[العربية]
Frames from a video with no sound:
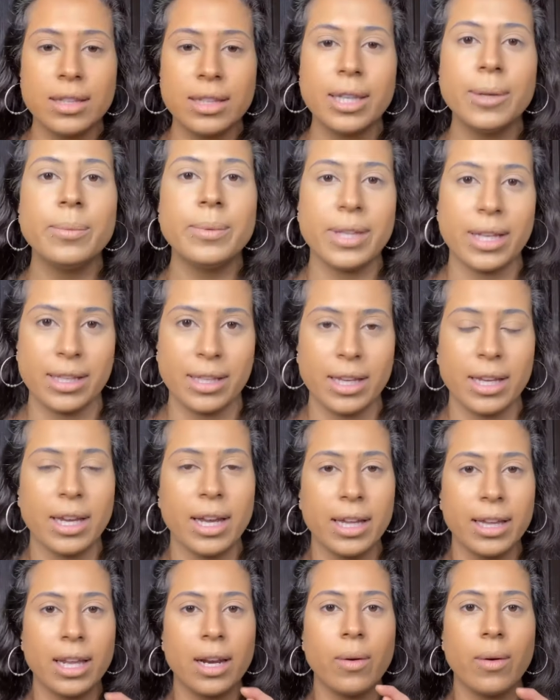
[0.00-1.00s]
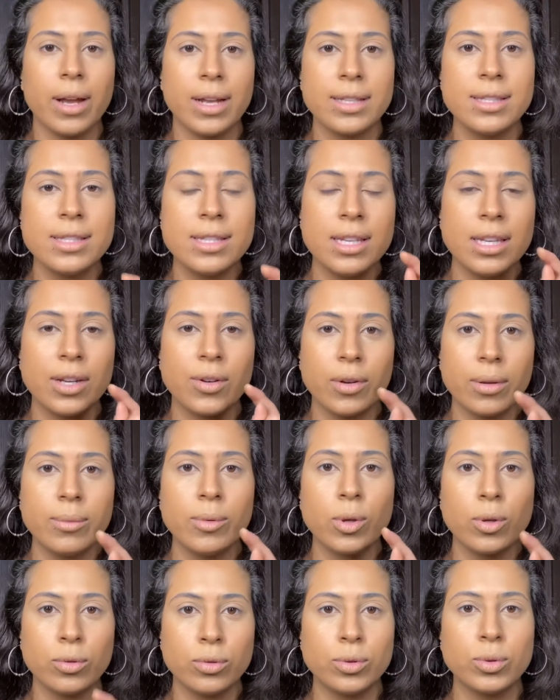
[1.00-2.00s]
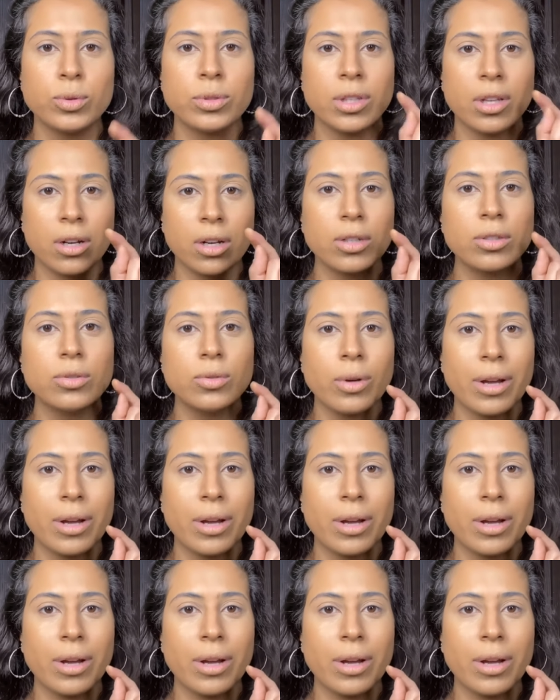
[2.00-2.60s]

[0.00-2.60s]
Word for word: تip تانية انا لو عندي كريم كونتور درجته